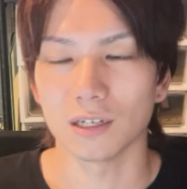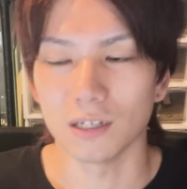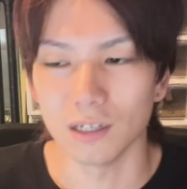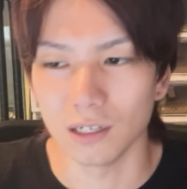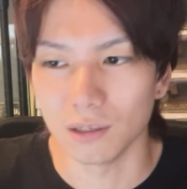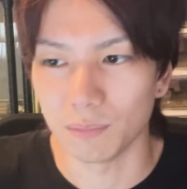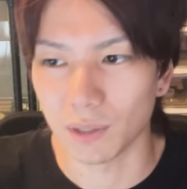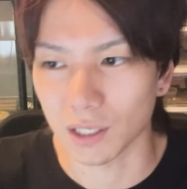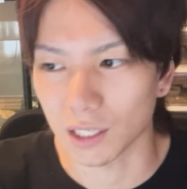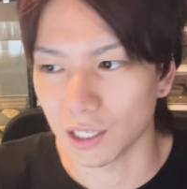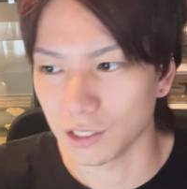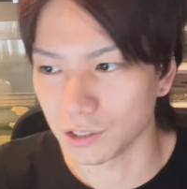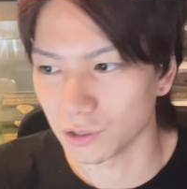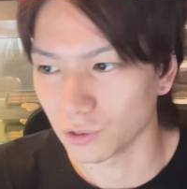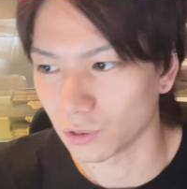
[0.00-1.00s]
えー、まあ、
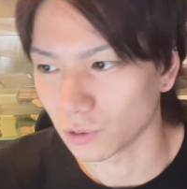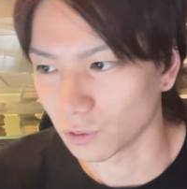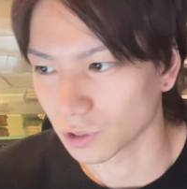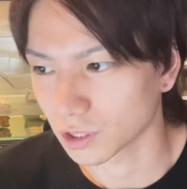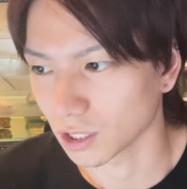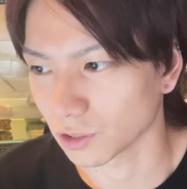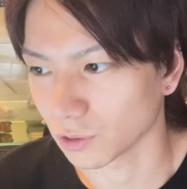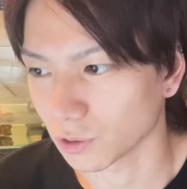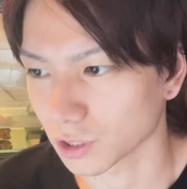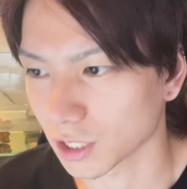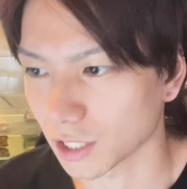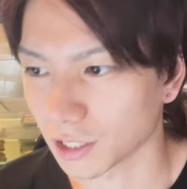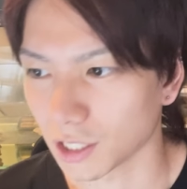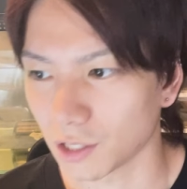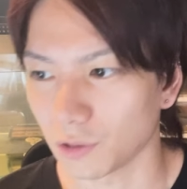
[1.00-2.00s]
ケージの大きさと
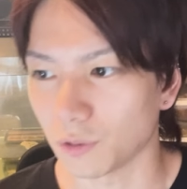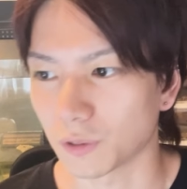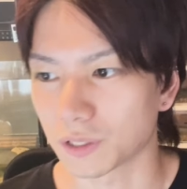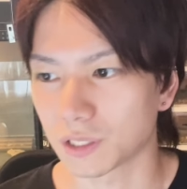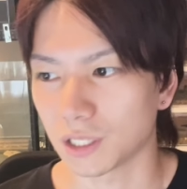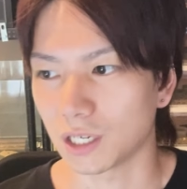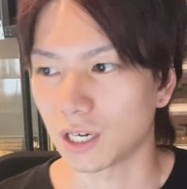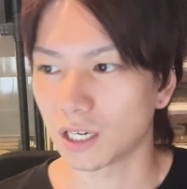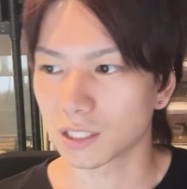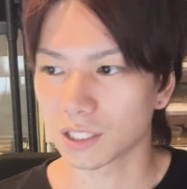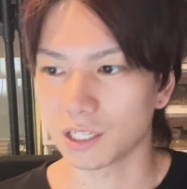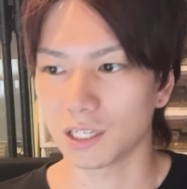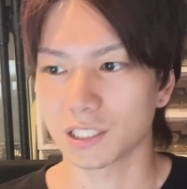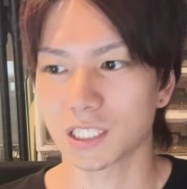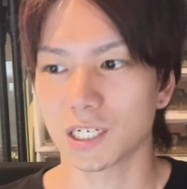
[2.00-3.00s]
生態の大きさ照
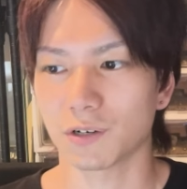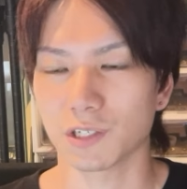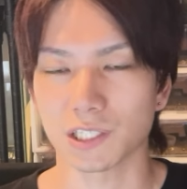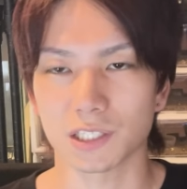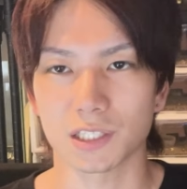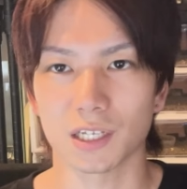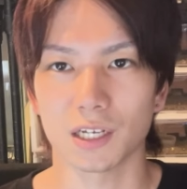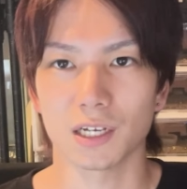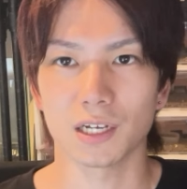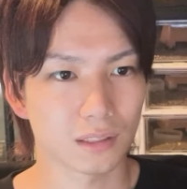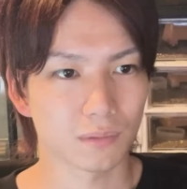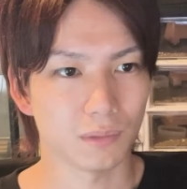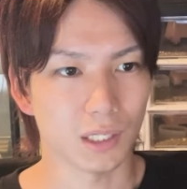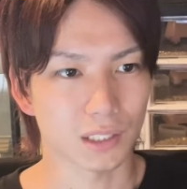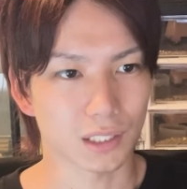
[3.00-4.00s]
らし合わせて
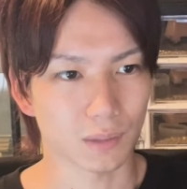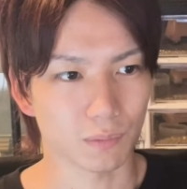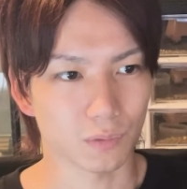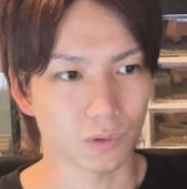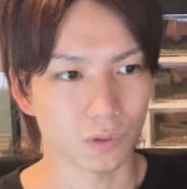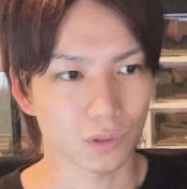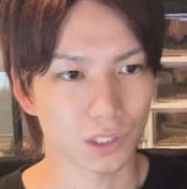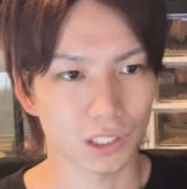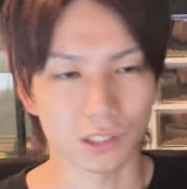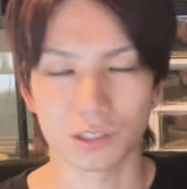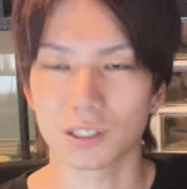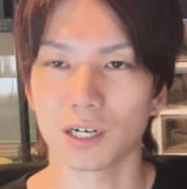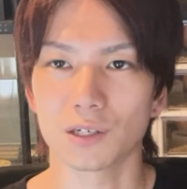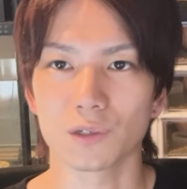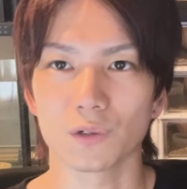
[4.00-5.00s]
皆さんも飼育
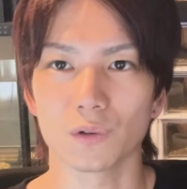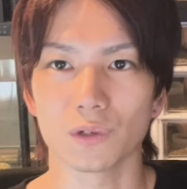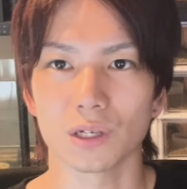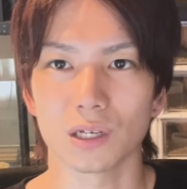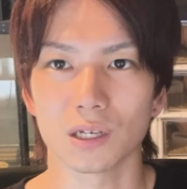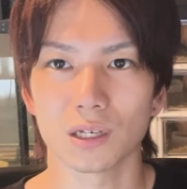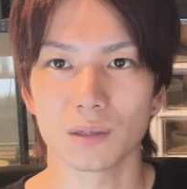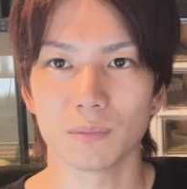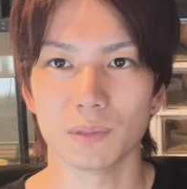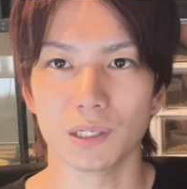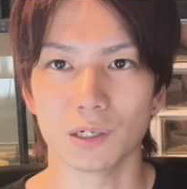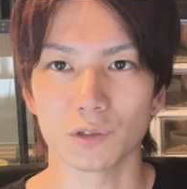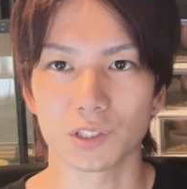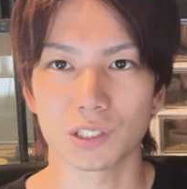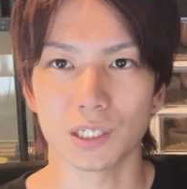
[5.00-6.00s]
環境をね見
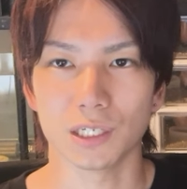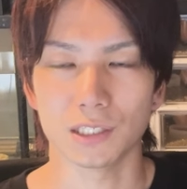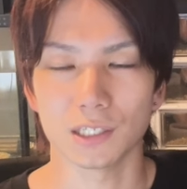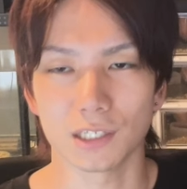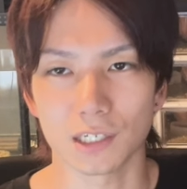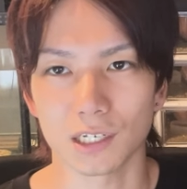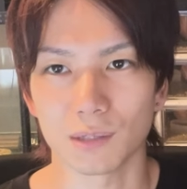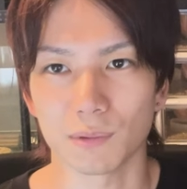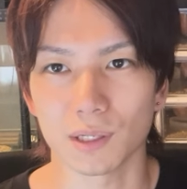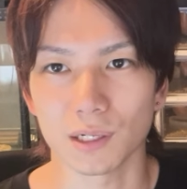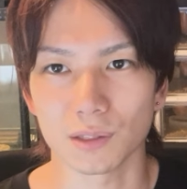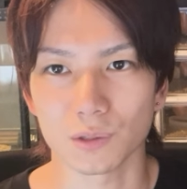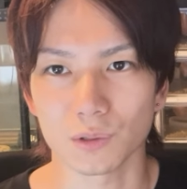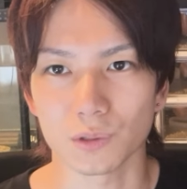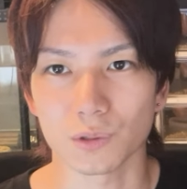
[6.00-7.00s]
直していただければな
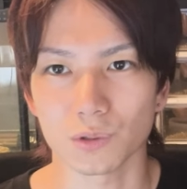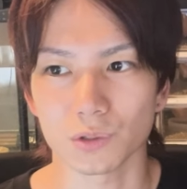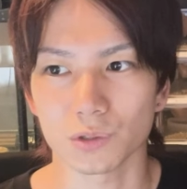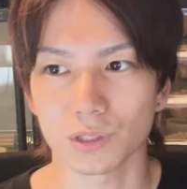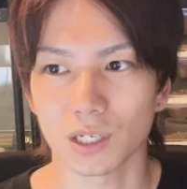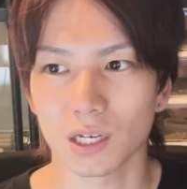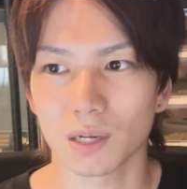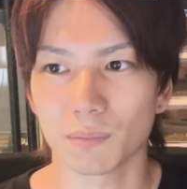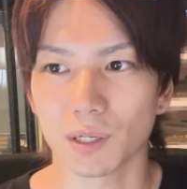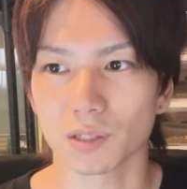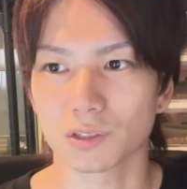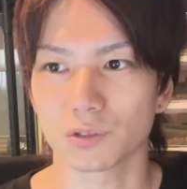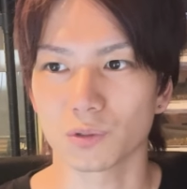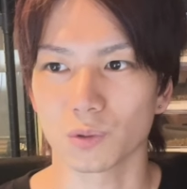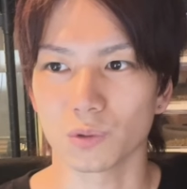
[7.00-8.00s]
ということでまあ
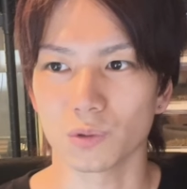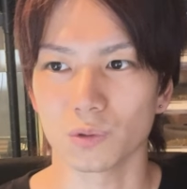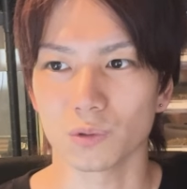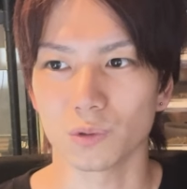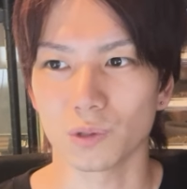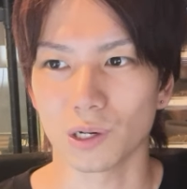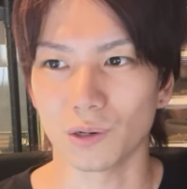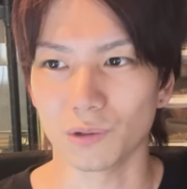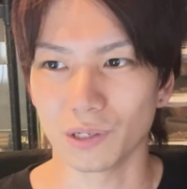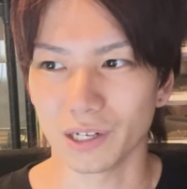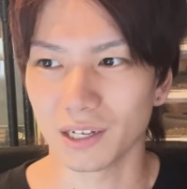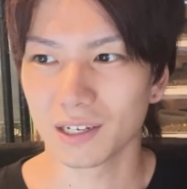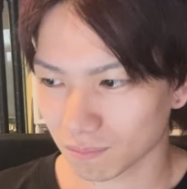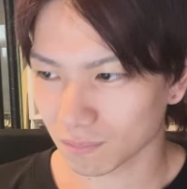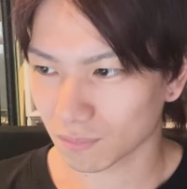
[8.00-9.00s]
ちょっとこの動画をね
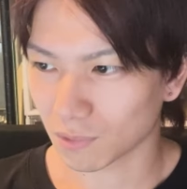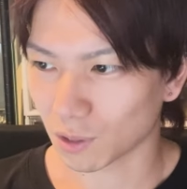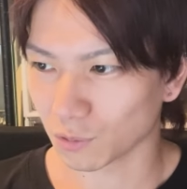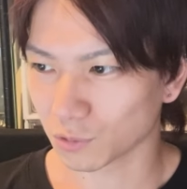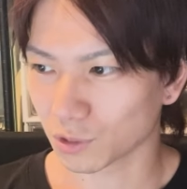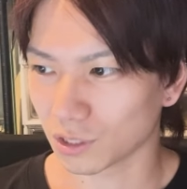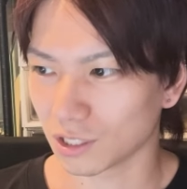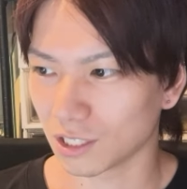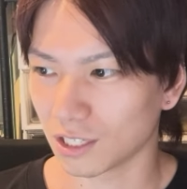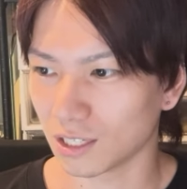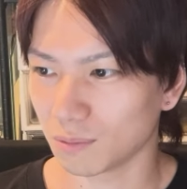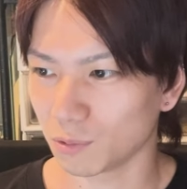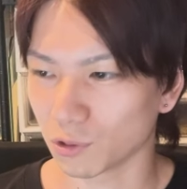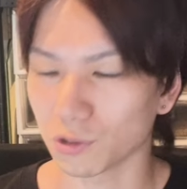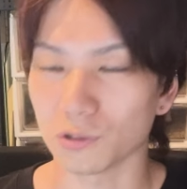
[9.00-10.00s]
まあ本当に
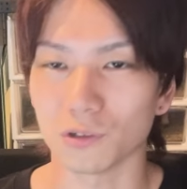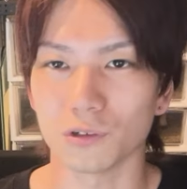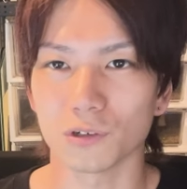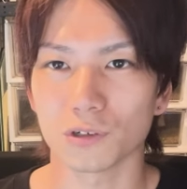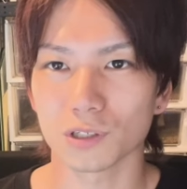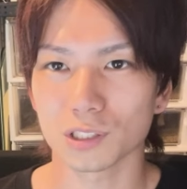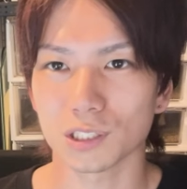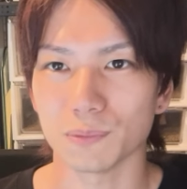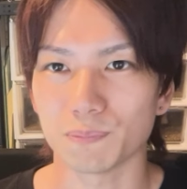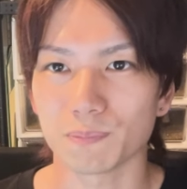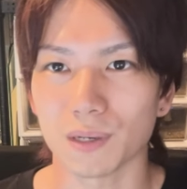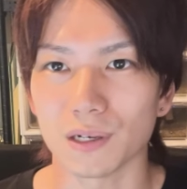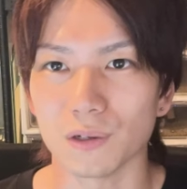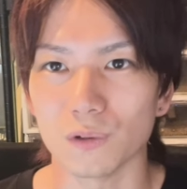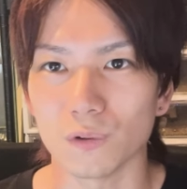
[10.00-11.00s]
僕の失
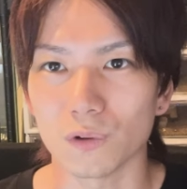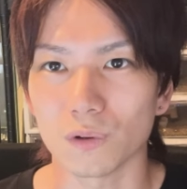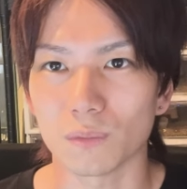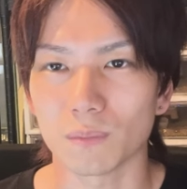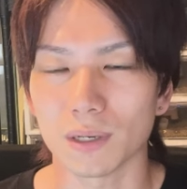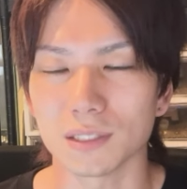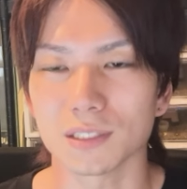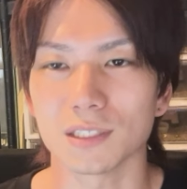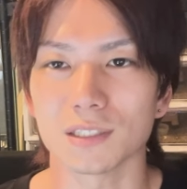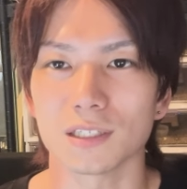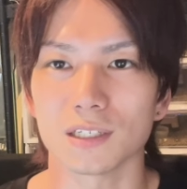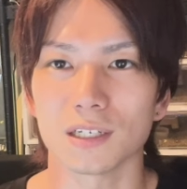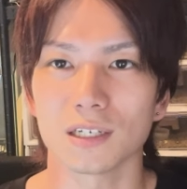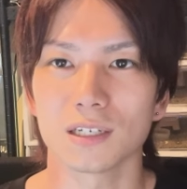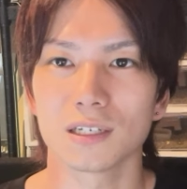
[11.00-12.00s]
敗を交えて
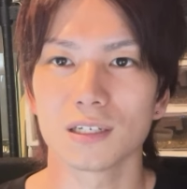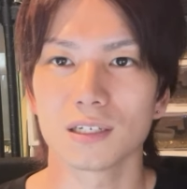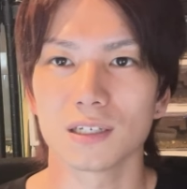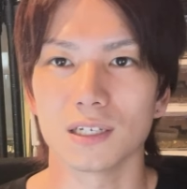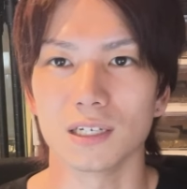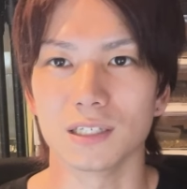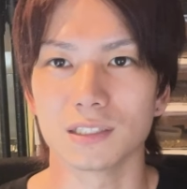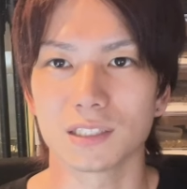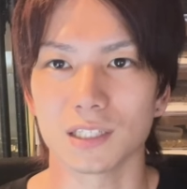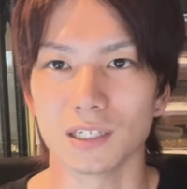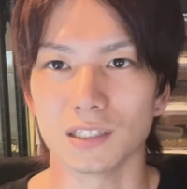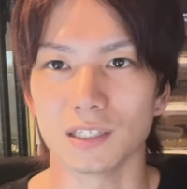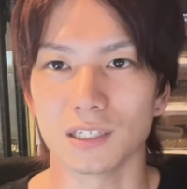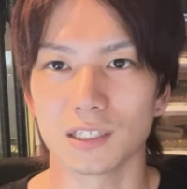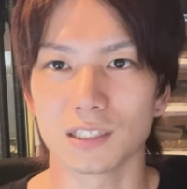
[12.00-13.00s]
ね、えー、伝
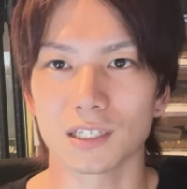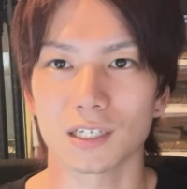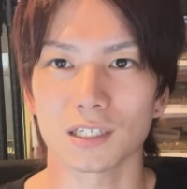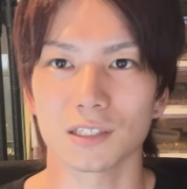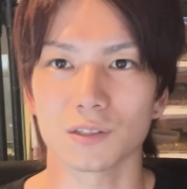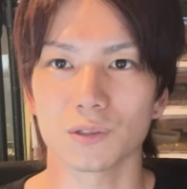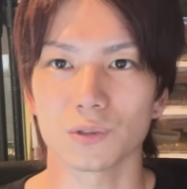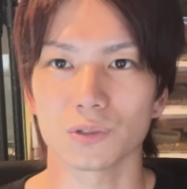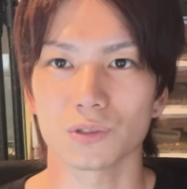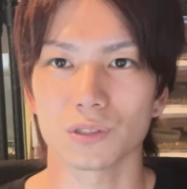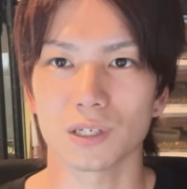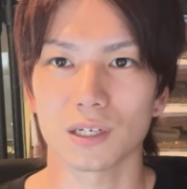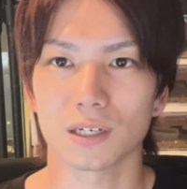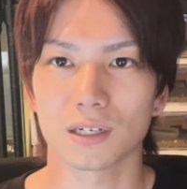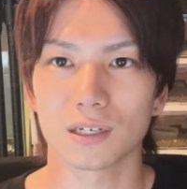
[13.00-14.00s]
えていけたらなということでね